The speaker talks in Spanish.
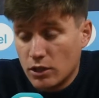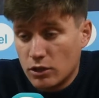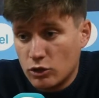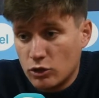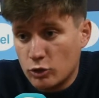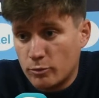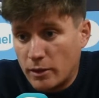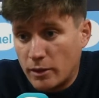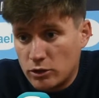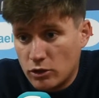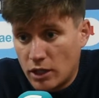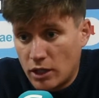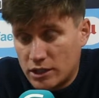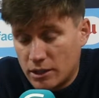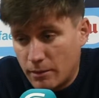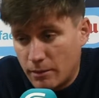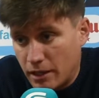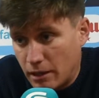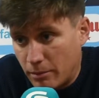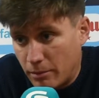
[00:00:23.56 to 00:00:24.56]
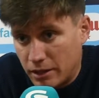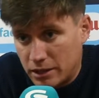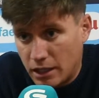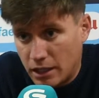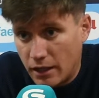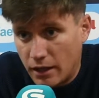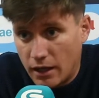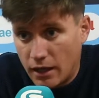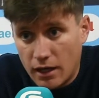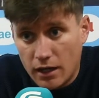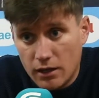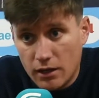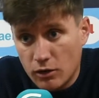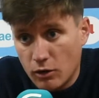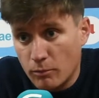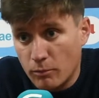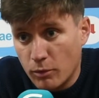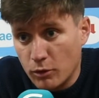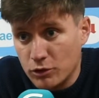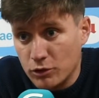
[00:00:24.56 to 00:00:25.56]
Nos pasó la semana pasada
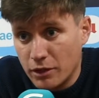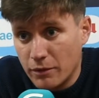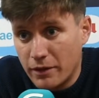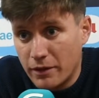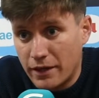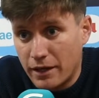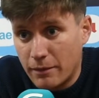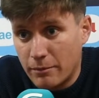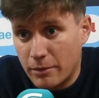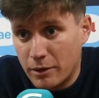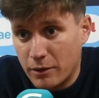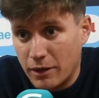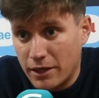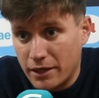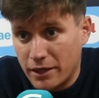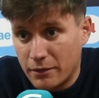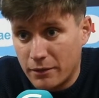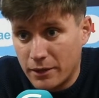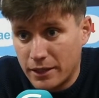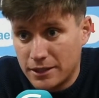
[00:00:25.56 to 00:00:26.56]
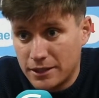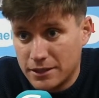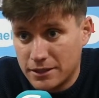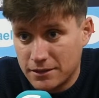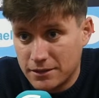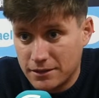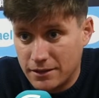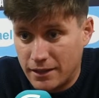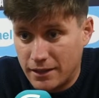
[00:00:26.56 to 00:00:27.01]
con Pontevedra, pero al revés,